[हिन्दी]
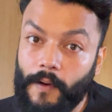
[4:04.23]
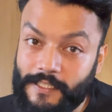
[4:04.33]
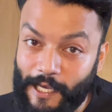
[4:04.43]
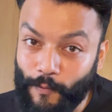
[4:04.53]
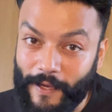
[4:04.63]

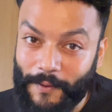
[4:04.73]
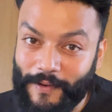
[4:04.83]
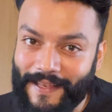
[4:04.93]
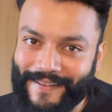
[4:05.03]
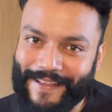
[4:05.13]
पांच हजार रुपए के
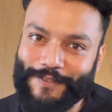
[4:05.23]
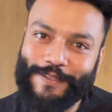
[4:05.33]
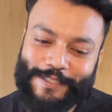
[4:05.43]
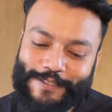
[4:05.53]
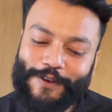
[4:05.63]
मिल जाते हैं तो
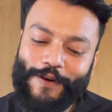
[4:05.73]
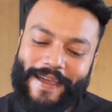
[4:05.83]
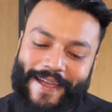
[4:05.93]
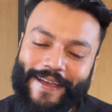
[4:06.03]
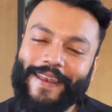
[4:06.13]
दिस इज
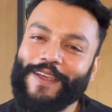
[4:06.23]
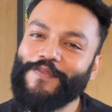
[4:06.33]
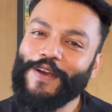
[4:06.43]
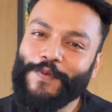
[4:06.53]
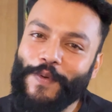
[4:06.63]
कॉल्ड एंकरिंग
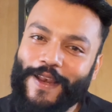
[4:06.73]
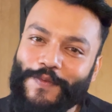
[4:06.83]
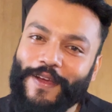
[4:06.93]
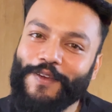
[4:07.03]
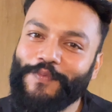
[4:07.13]
इफेक्ट वेरी
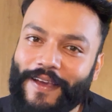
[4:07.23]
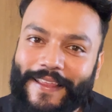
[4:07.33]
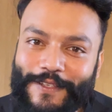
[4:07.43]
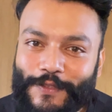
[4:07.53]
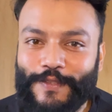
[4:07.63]
वेरी
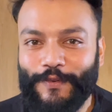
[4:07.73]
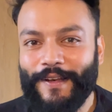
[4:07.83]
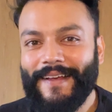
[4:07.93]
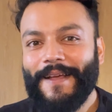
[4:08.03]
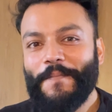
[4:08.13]
वेरी यूजफुल